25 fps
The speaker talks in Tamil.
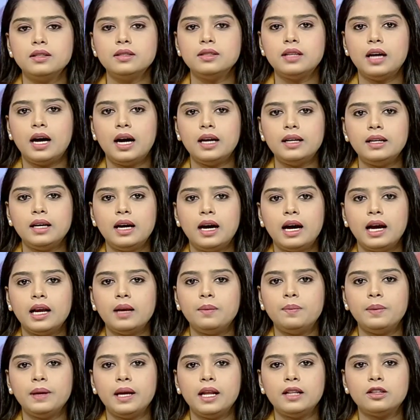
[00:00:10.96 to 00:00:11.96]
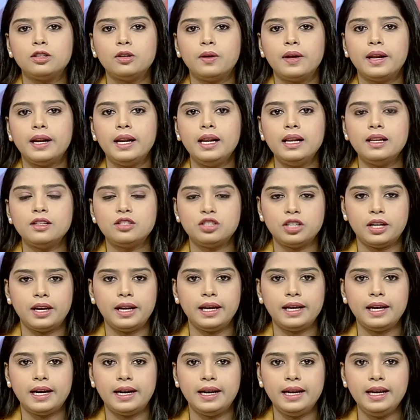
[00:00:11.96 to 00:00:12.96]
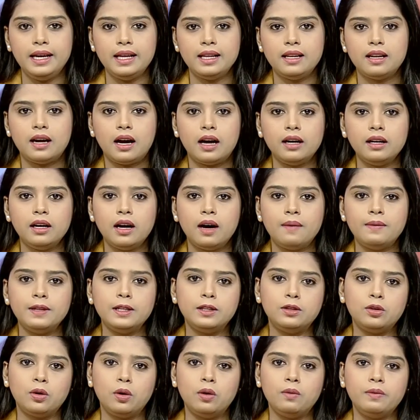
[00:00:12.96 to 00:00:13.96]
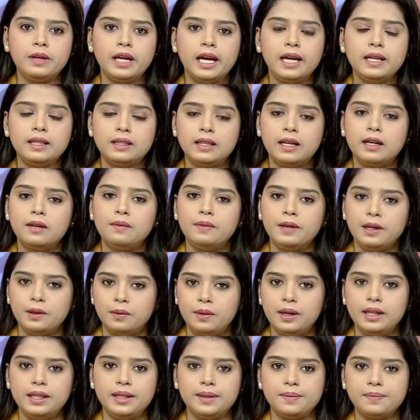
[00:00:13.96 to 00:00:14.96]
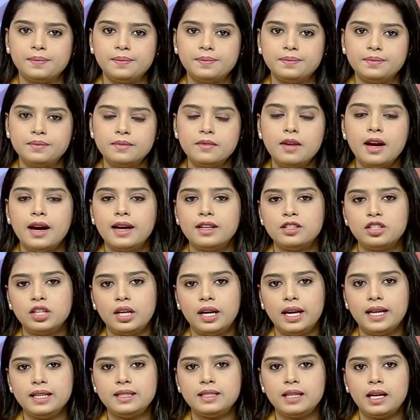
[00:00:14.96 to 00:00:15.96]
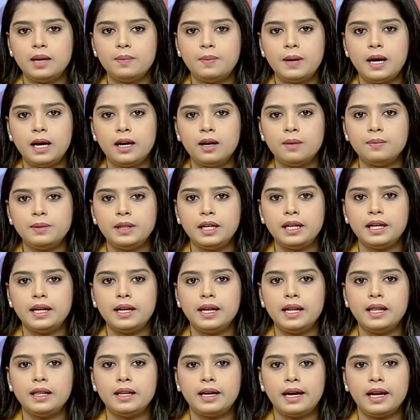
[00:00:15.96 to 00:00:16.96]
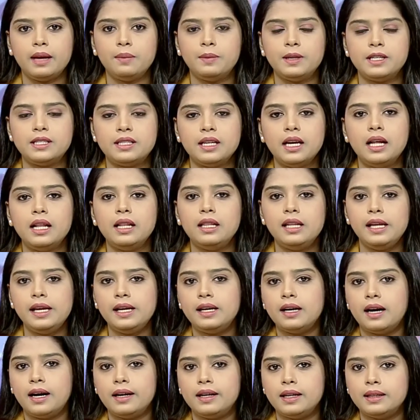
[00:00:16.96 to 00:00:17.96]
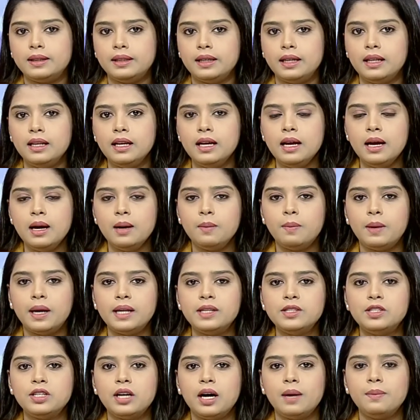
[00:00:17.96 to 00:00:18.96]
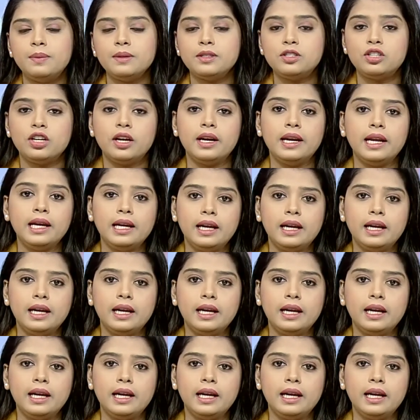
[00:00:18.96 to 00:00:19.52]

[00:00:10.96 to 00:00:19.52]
டாடா ஐபிஎல் தொடரில் சென்னை அணி நான்காவது தோல்வியை தழுவியுள்ளது சென்னை சேப்பாக்கம் திடலில் நடைபெற்ற லீக் ஆட்டத்தில் பஞ்சாப் சென்னை